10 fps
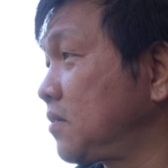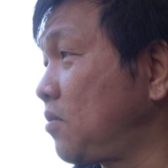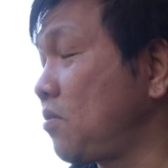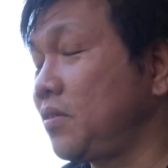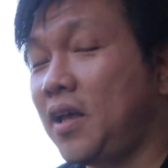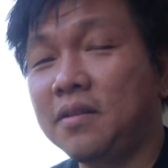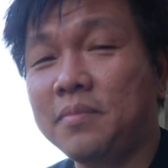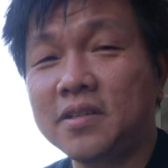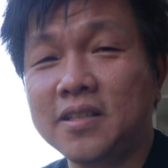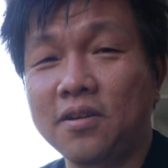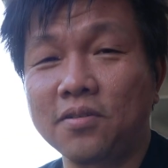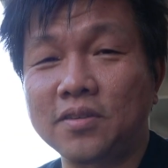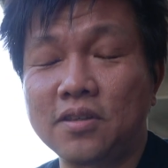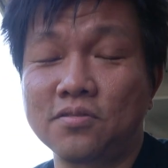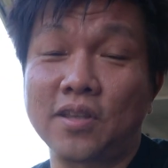ここにありましたよっ
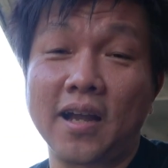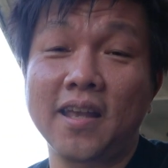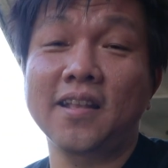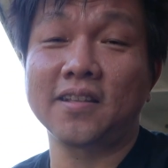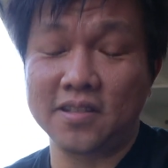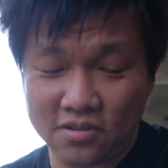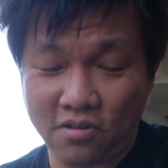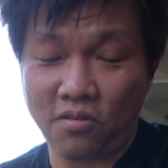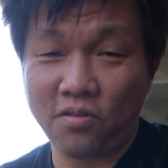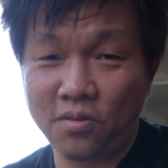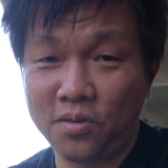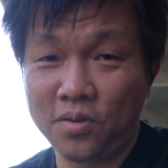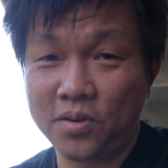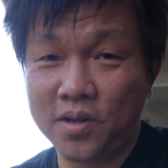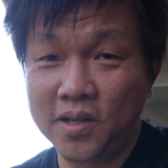ていうだけなんですよ
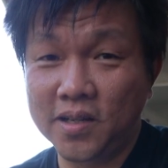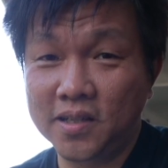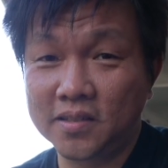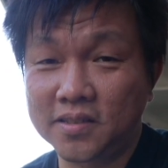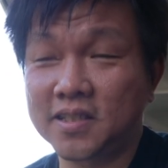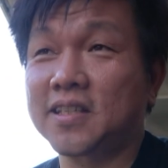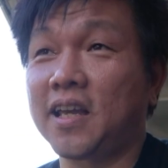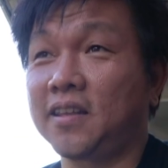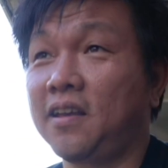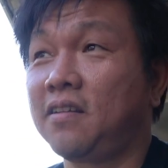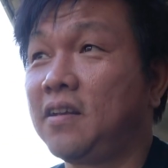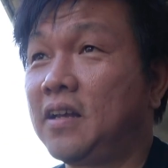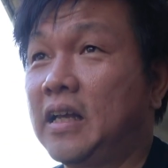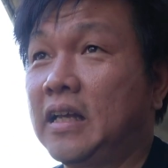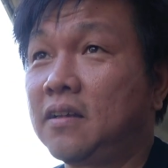実際ね
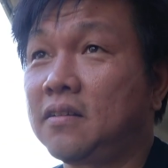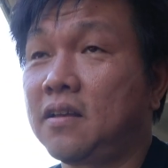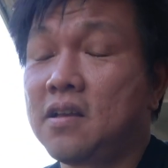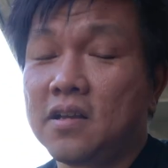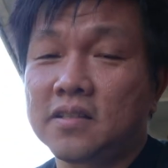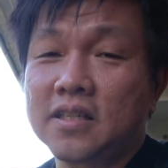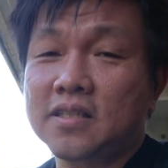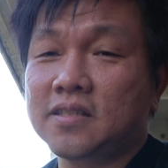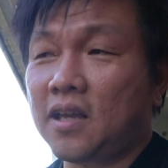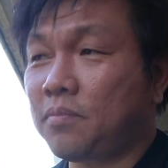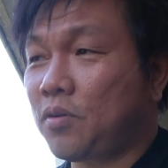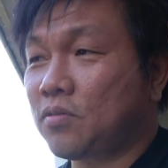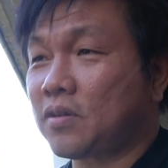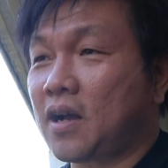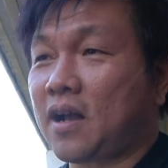で実際
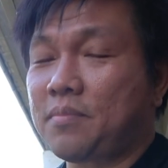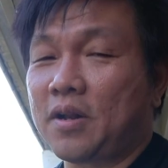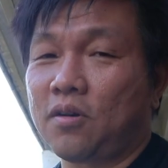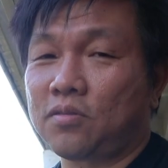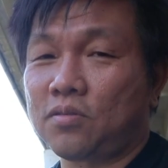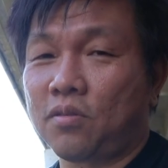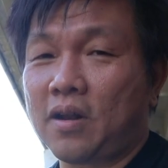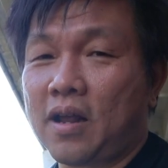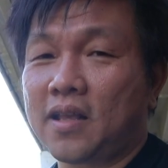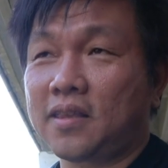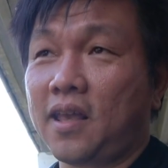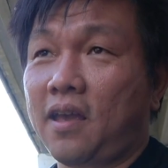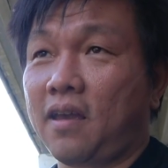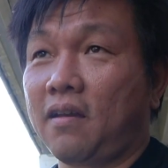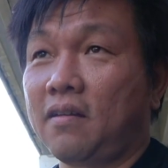僕がカメラを撮られ
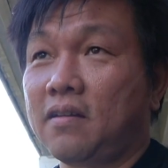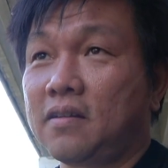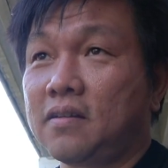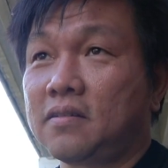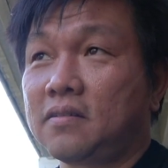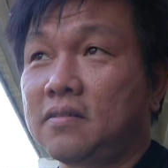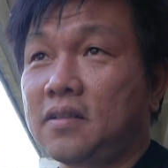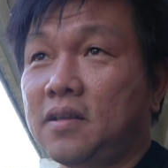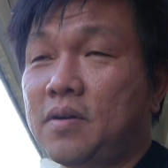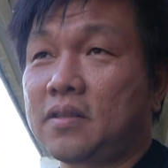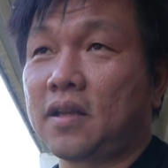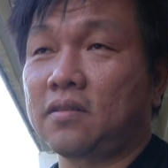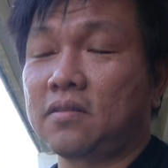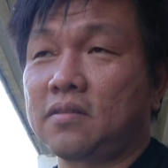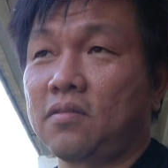てでまあ
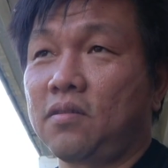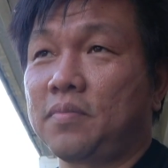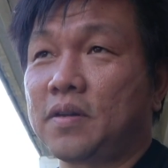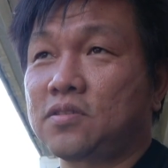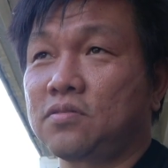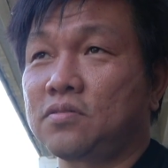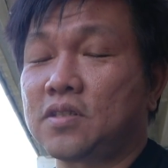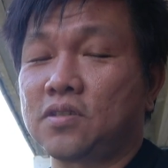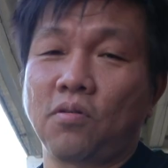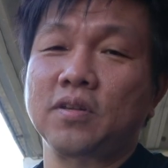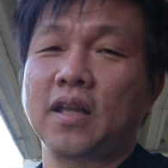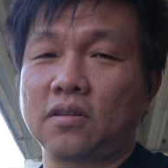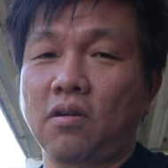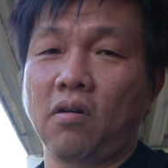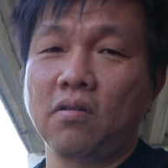例えば瞬時に起きた
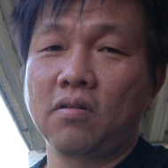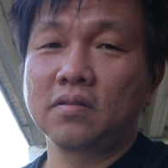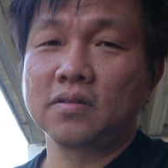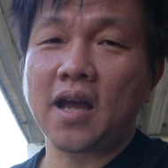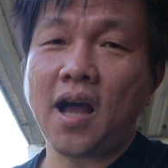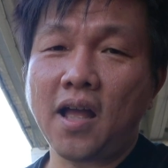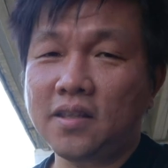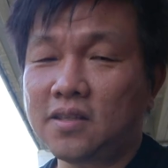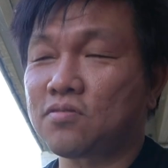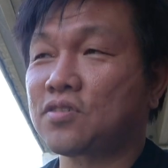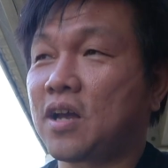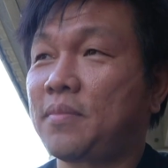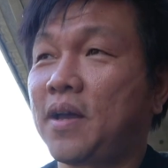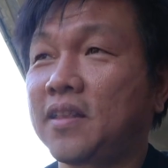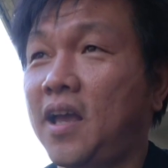とで犯人を捕
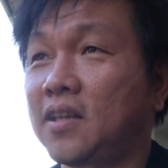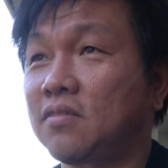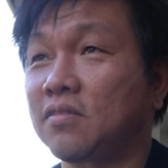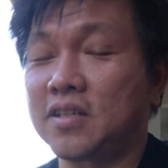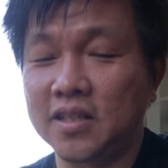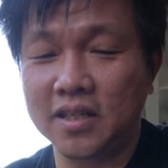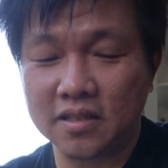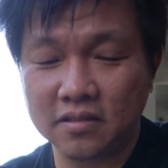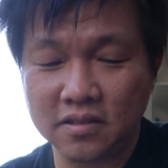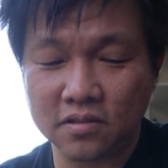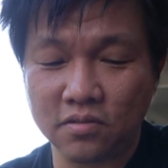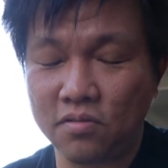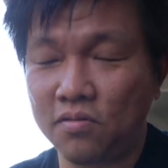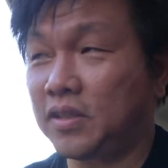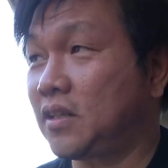まえたい時にじゃあ
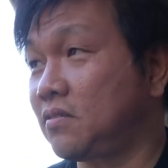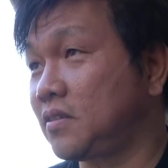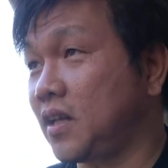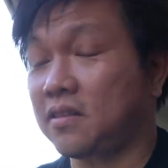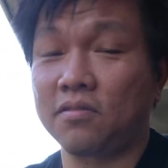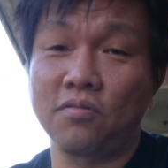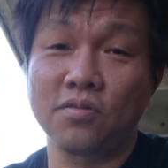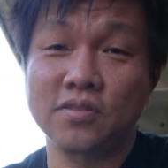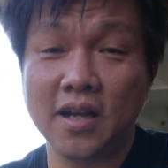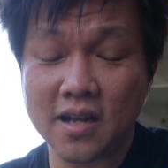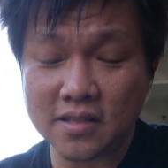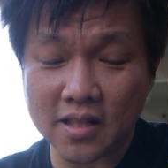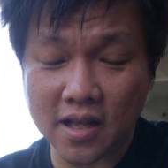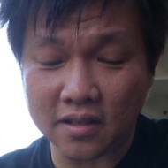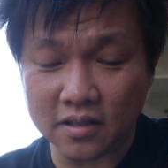どこにいるんだってこう探せ
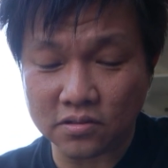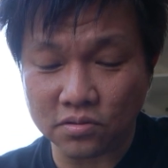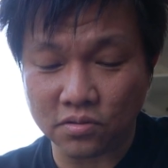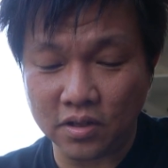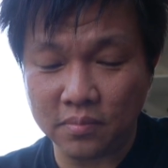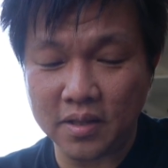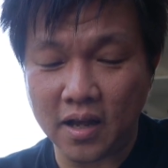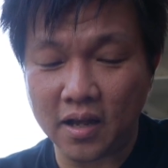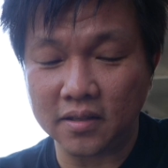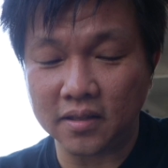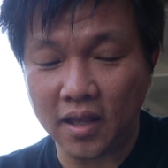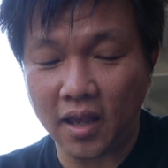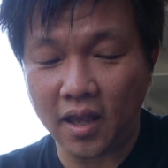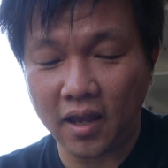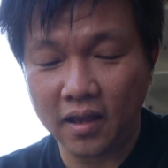なかったらちょっと意味ないん
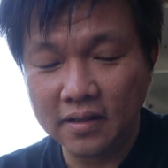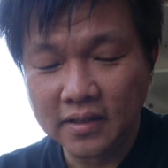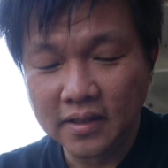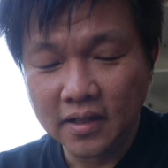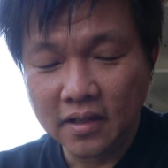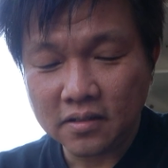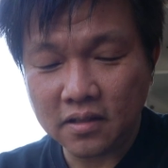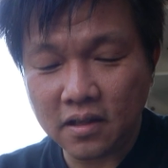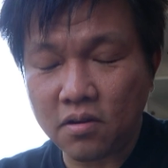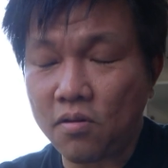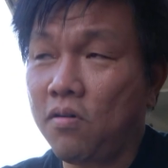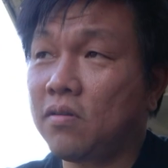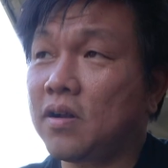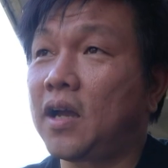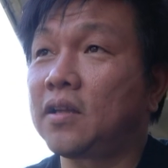でで今
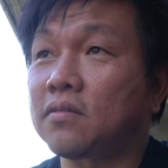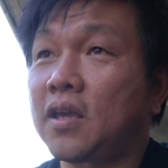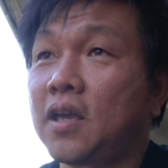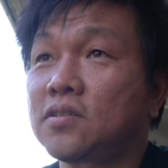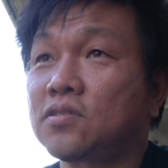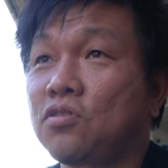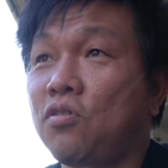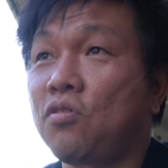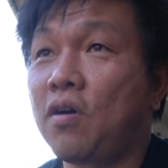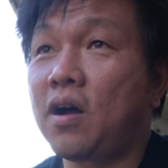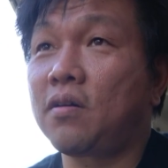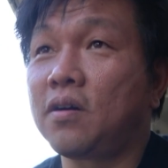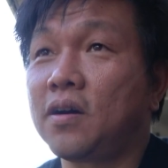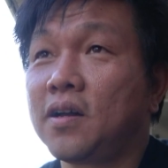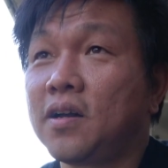回の検証は
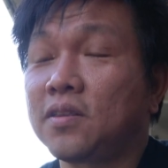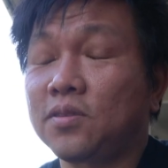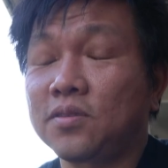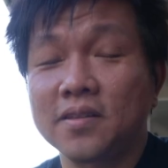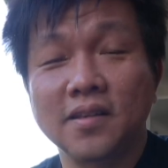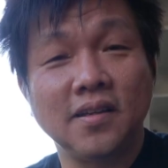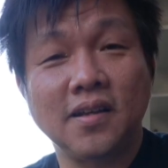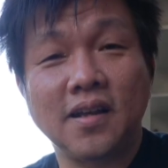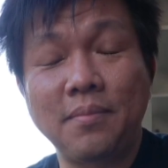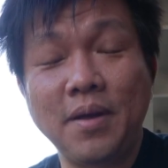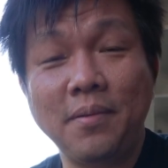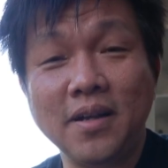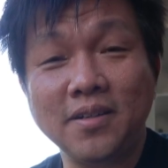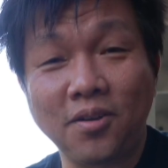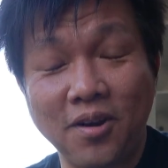
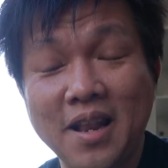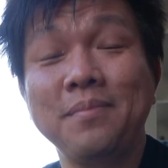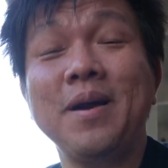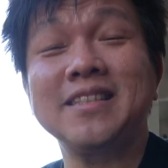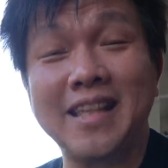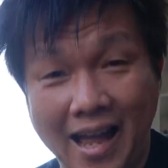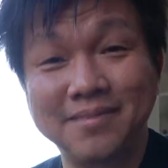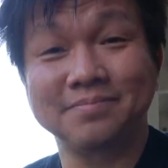カメラバッグ取られました